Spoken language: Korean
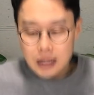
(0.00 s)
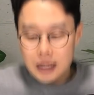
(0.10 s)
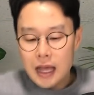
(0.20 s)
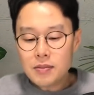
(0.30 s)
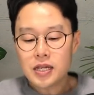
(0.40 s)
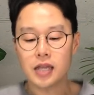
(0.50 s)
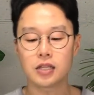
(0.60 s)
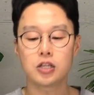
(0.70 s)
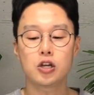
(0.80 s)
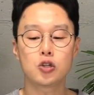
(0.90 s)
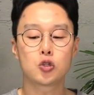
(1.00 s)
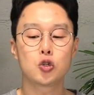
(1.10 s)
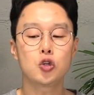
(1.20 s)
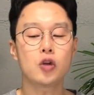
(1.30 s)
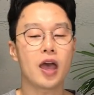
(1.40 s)
네, 다음 장에는요,
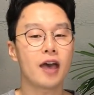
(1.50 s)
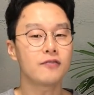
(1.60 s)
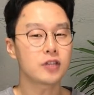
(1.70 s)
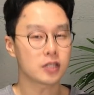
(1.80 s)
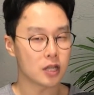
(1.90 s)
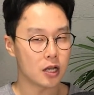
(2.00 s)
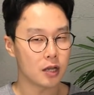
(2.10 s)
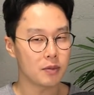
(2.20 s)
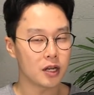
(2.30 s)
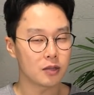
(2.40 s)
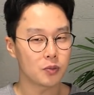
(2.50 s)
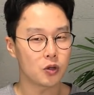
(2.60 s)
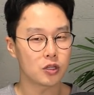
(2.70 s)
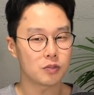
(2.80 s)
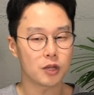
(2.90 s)
do you have the time? 이라는
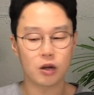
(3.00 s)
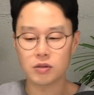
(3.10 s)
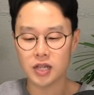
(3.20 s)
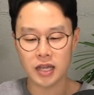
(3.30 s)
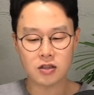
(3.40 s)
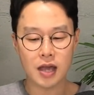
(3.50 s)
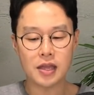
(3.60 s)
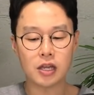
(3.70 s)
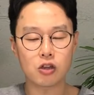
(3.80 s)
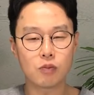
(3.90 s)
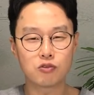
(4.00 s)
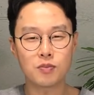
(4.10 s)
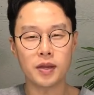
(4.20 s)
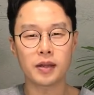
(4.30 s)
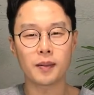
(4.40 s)
표현이 있습니다. 여러분 제가 해석 안 할게요. 이거
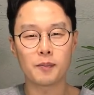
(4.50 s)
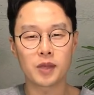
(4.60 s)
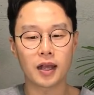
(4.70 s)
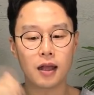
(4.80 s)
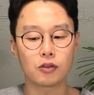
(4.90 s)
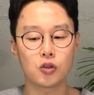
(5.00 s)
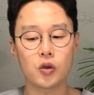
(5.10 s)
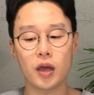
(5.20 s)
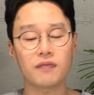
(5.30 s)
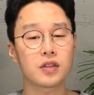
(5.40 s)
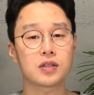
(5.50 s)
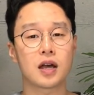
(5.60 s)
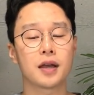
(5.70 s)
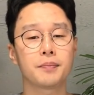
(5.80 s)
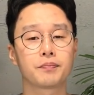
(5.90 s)
무슨 말입니까? do you have the
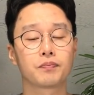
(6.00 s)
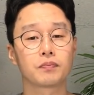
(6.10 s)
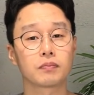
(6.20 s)
time?